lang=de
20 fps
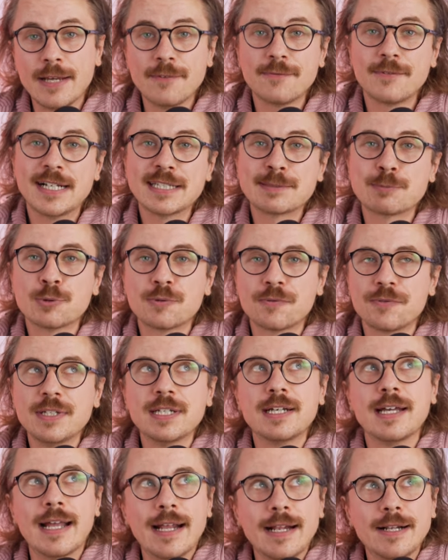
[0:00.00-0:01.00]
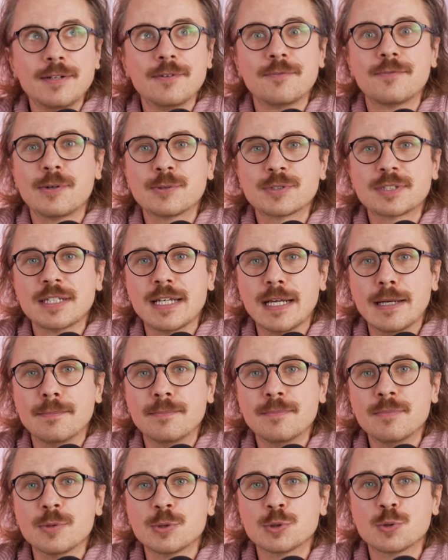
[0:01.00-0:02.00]
f1.4
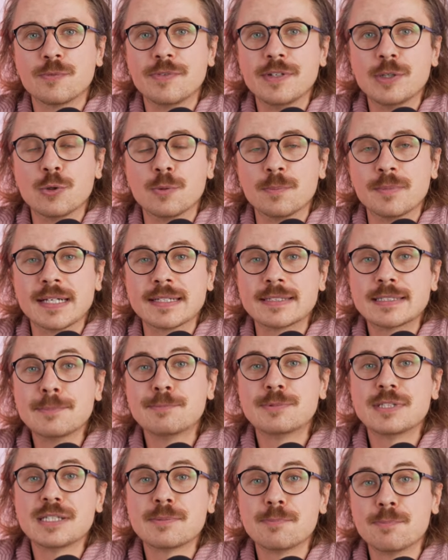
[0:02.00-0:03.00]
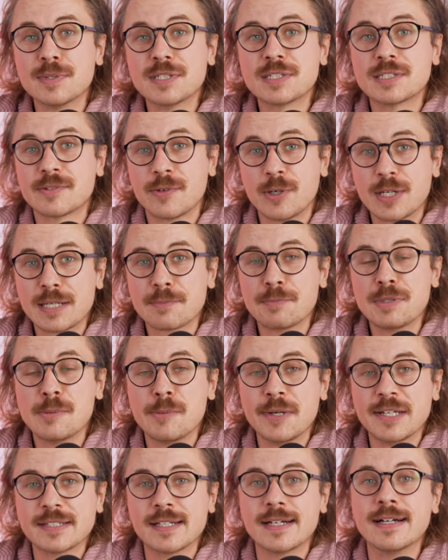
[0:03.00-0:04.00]
LVCM sowie um das 70 bis 200 mm